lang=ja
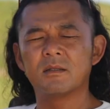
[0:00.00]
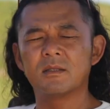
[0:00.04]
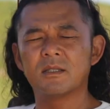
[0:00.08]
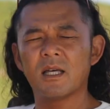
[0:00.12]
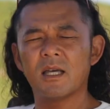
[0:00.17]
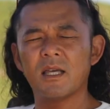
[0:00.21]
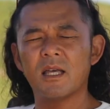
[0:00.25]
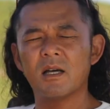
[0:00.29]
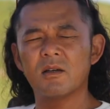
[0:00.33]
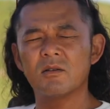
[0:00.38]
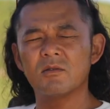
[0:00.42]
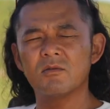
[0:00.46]

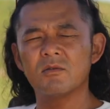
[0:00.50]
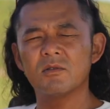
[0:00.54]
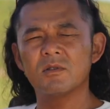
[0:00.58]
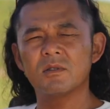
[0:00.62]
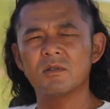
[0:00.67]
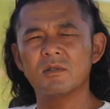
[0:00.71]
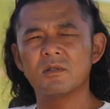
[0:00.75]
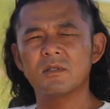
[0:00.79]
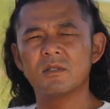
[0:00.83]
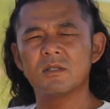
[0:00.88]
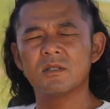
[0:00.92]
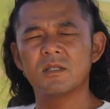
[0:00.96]
最悪の
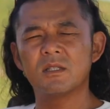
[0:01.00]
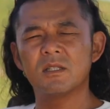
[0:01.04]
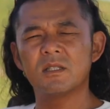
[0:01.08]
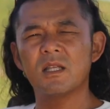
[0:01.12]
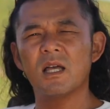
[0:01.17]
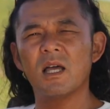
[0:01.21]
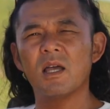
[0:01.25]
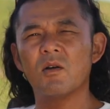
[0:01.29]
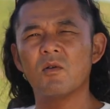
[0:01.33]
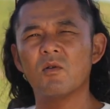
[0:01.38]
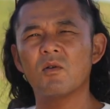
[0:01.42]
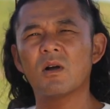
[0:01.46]
事
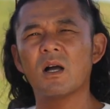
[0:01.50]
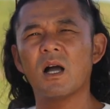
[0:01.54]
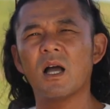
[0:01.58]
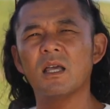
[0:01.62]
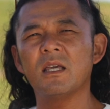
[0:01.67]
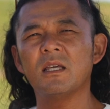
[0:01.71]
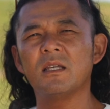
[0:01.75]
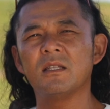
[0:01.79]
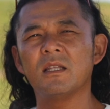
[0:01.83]
態を回